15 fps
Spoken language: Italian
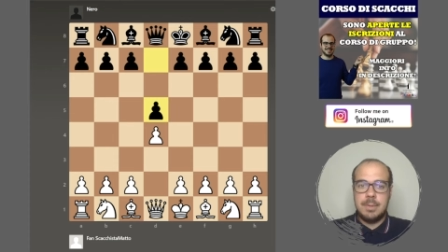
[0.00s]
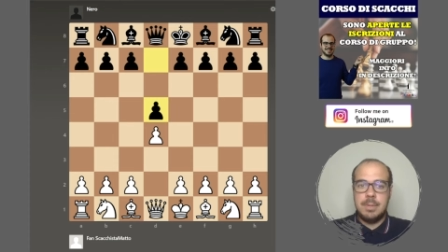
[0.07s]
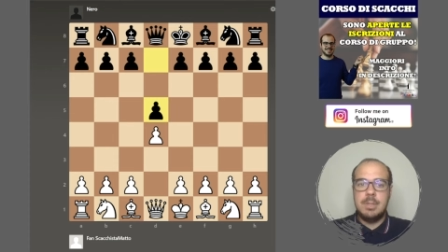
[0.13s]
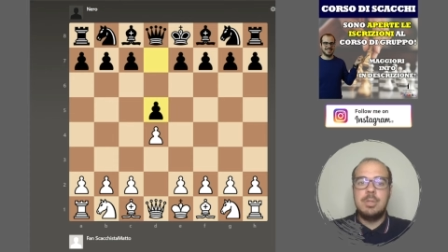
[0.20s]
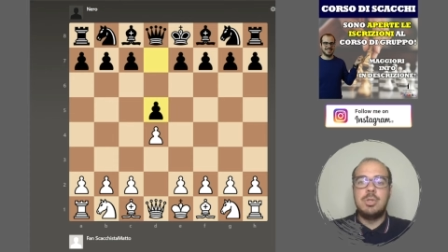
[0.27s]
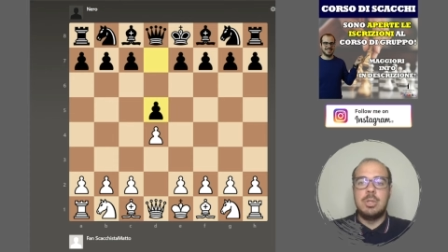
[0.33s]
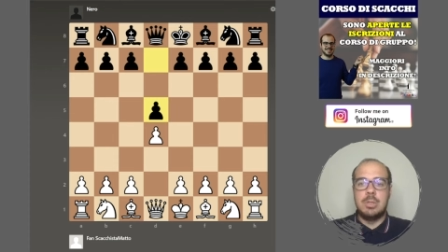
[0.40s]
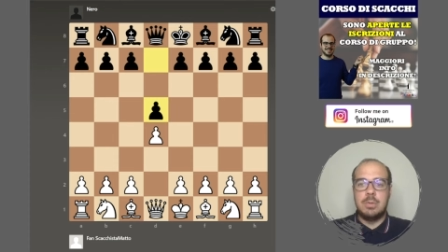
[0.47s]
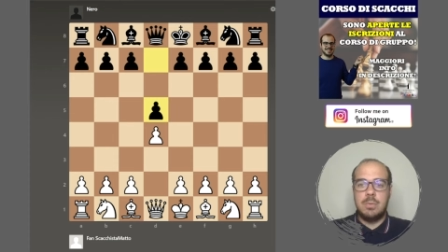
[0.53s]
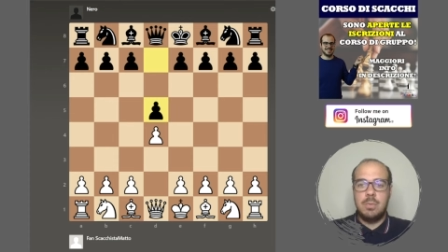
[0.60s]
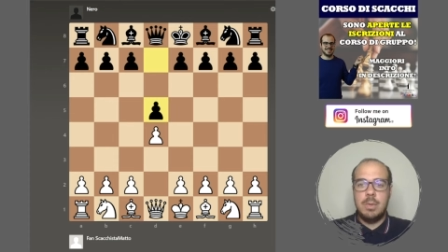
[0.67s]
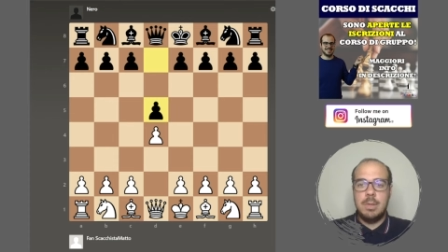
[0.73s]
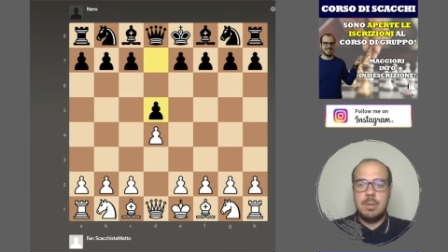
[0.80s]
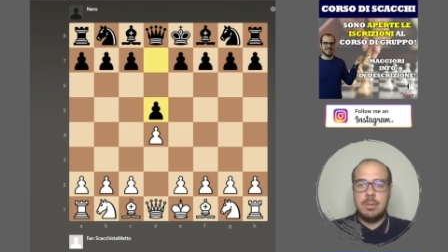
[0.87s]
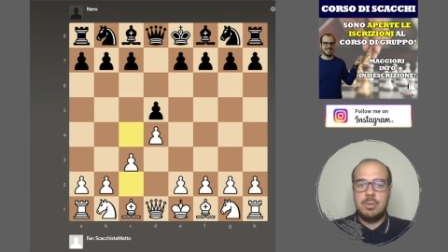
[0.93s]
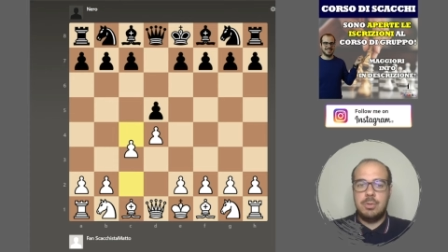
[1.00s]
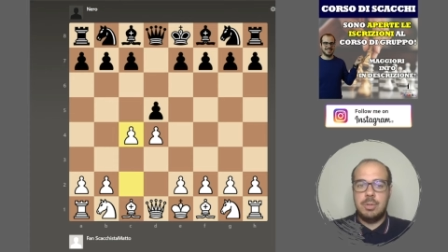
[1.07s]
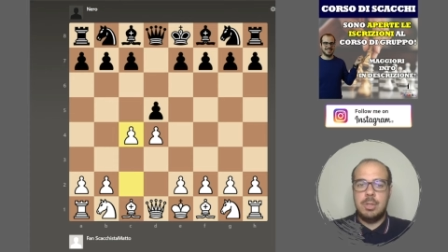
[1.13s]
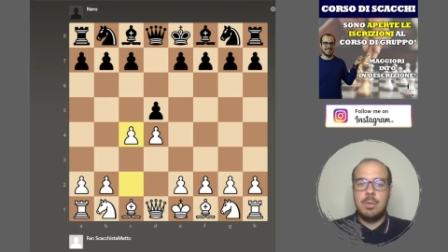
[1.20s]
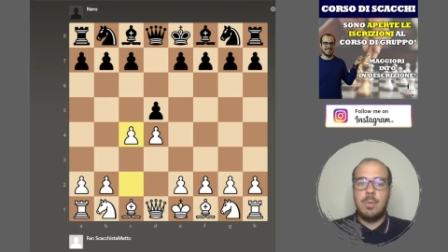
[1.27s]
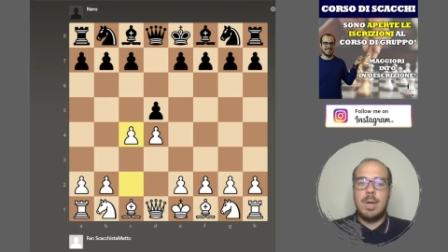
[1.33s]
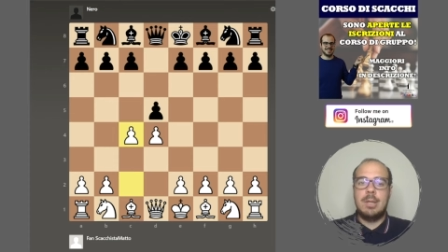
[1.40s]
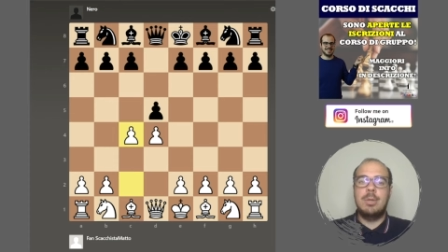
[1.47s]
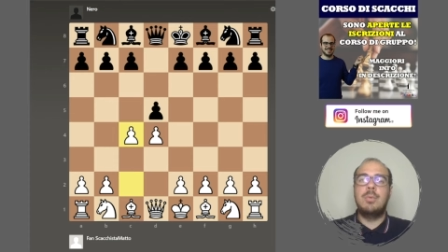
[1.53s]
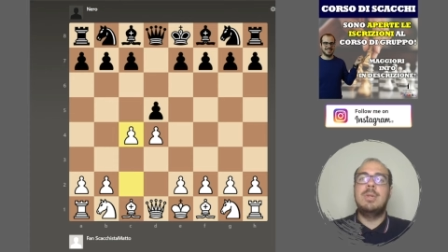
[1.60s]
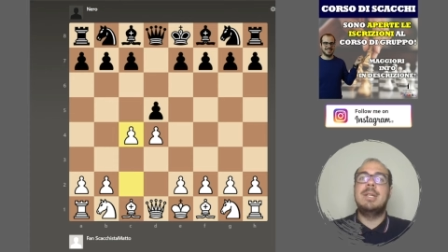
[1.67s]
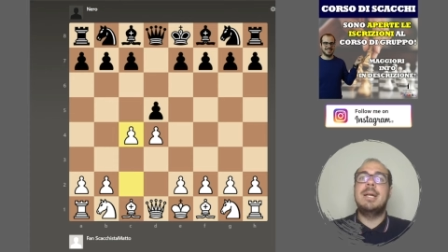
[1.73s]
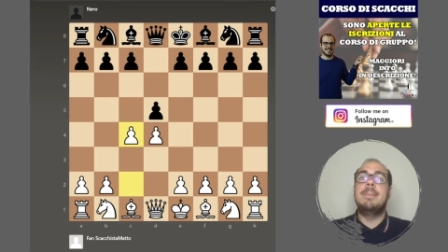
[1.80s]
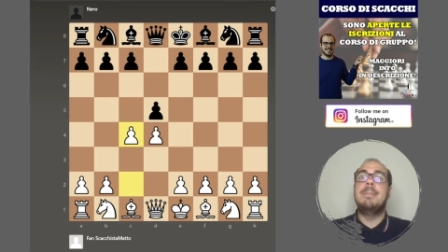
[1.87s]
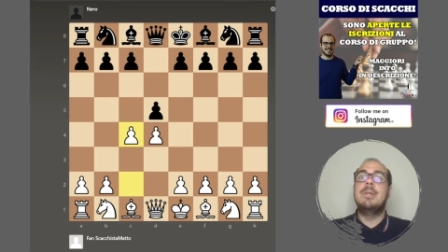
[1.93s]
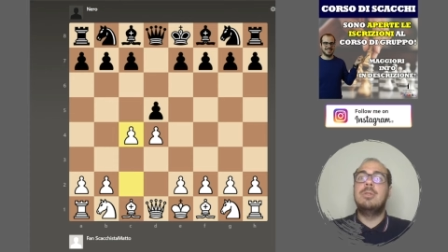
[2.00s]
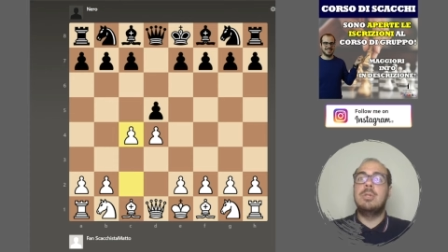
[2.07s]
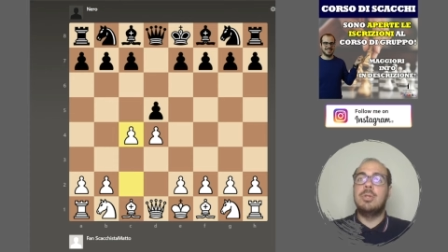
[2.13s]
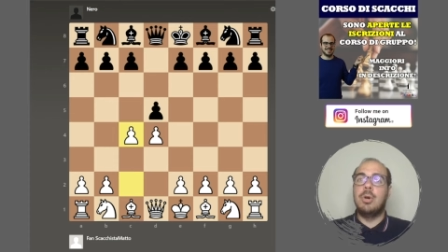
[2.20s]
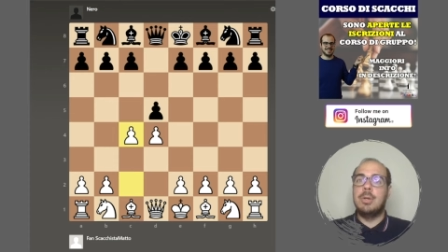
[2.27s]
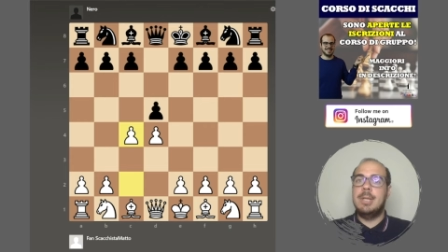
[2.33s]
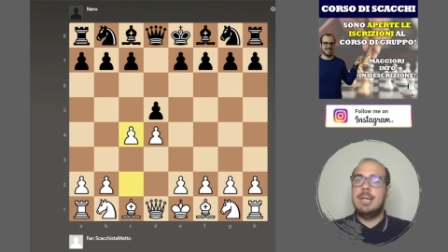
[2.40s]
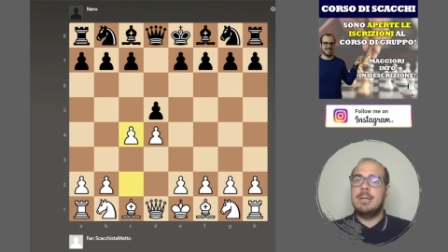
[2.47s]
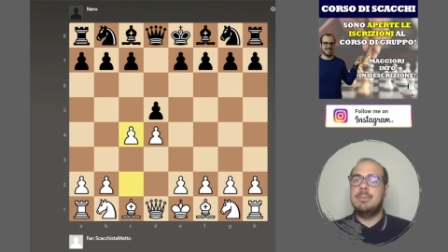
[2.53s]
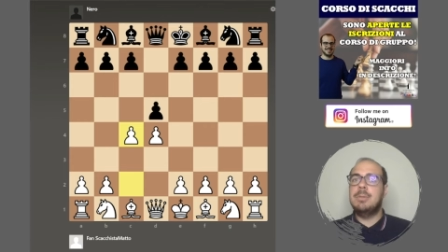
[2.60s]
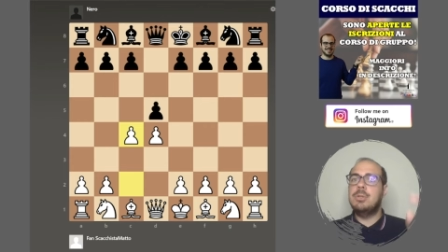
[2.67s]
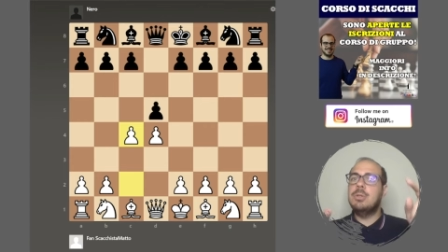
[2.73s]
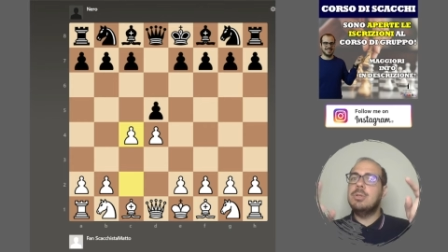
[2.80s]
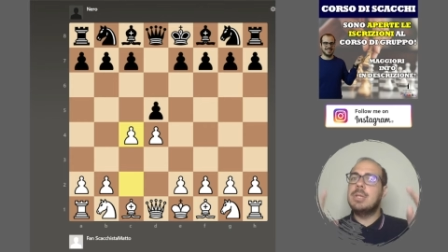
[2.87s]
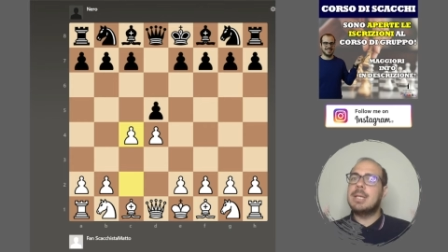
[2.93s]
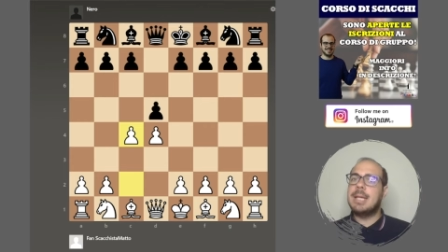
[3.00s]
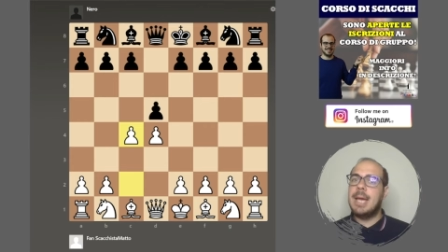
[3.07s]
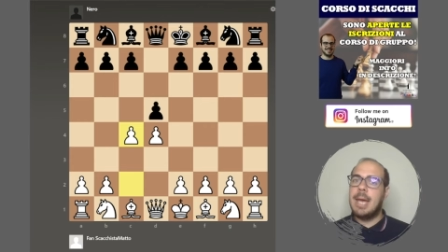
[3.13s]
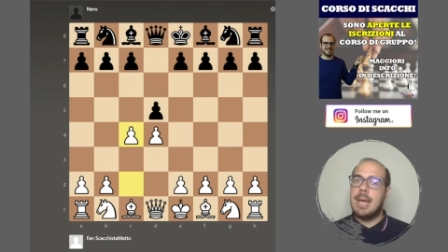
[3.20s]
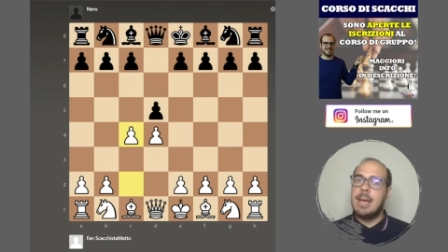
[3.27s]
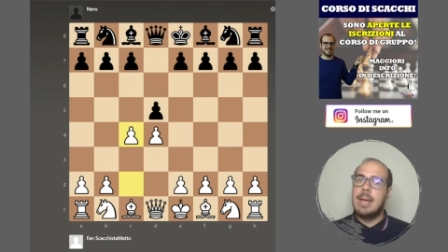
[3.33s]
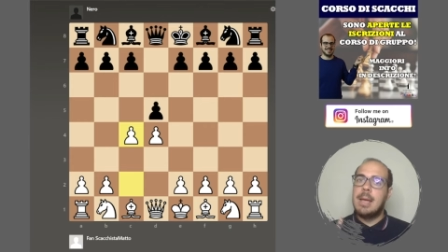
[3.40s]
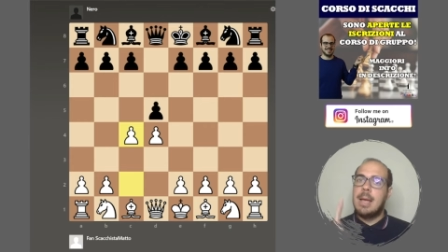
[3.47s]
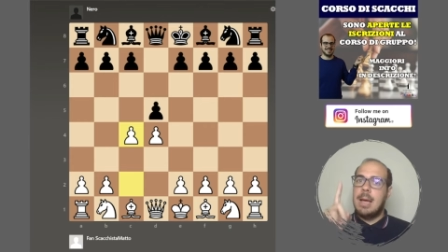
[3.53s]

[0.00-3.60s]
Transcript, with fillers: D5, C4, quindi gambetto di donna, gambetto di donna che